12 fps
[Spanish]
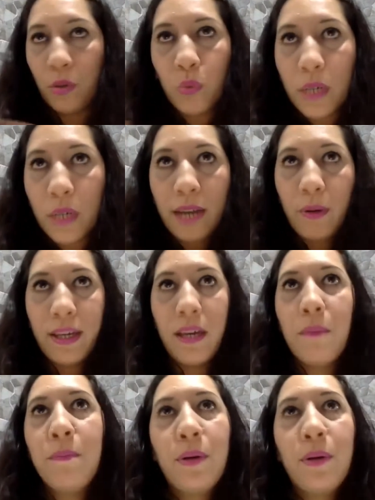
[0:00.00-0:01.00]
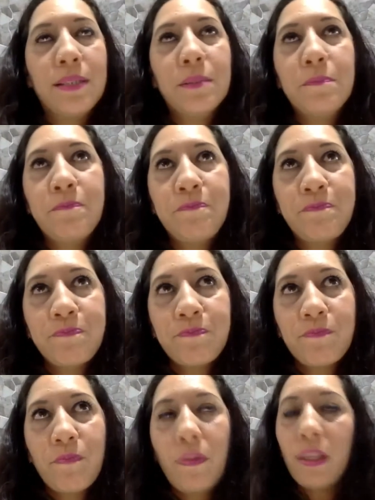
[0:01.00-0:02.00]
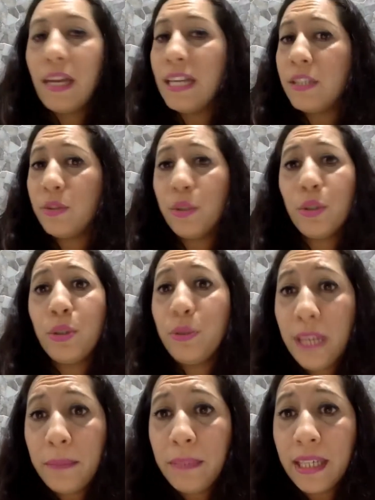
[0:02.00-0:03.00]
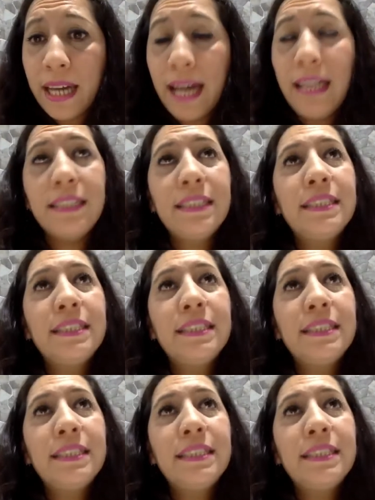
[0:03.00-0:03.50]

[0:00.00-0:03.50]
Un claro ejemplo es, estoy con una amiga